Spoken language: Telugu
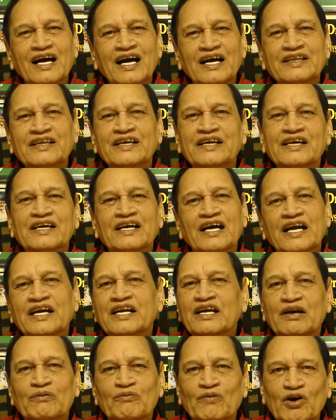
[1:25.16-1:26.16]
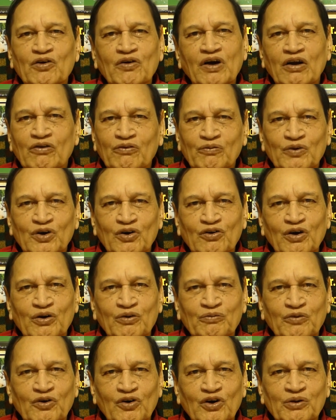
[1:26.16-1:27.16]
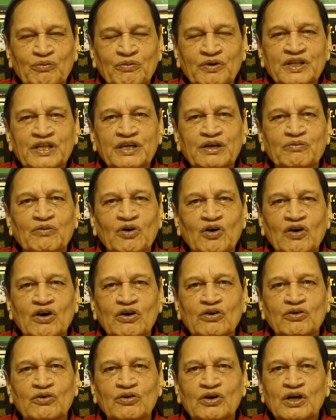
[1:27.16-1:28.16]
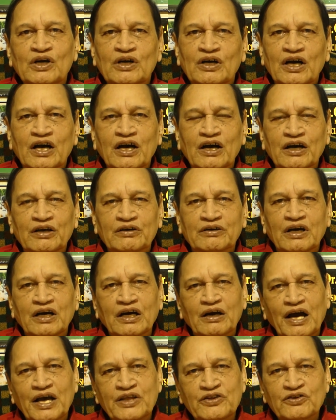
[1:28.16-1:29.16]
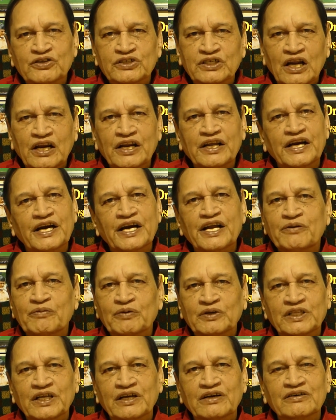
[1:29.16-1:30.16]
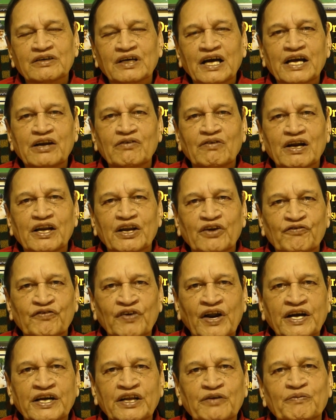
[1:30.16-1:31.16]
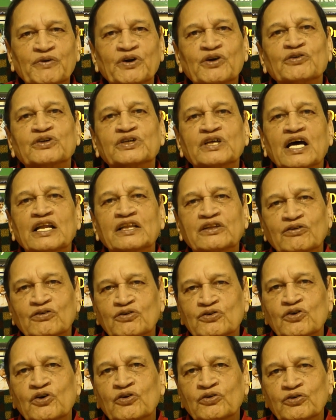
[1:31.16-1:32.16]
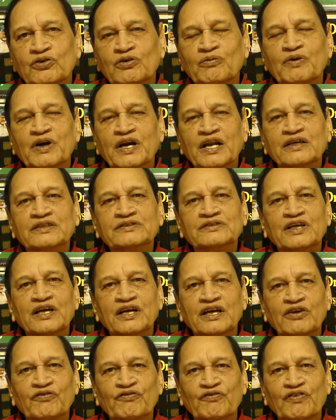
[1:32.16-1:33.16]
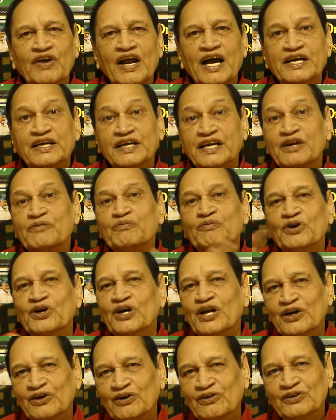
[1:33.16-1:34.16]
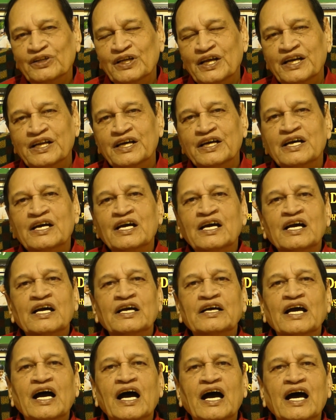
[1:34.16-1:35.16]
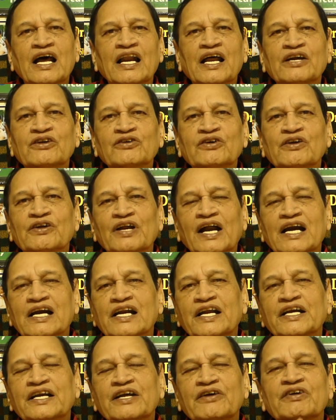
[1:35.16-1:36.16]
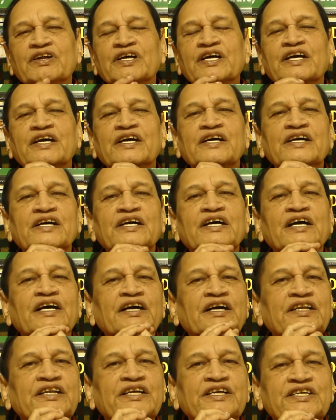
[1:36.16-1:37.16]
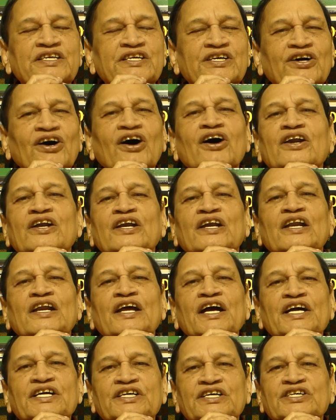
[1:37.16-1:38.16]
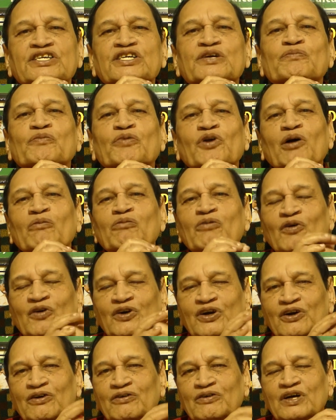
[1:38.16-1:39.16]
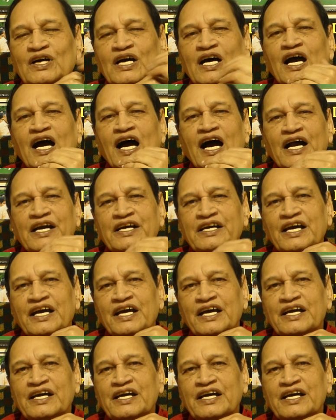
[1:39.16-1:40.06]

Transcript: అది అంటే మగవా కొంతమంది మగవాళ్ళు ఐదు నిమిషాలనే రెడీ అయిపోతారు అంటే వాళ్ళ రిఫ్రాక్టరీ పీరియడ్ చాలా తక్కువగా ఉంటుందన్నమాట రిఫ్రాక్టరీ పీరియడ్ అంటావు దాన్ని అలాంటిది అట్లాంటి వీడికి దిస్ ఈ కాల్ రిలేషన్షిప్ ప్రాబ్లం అంటాం అంటే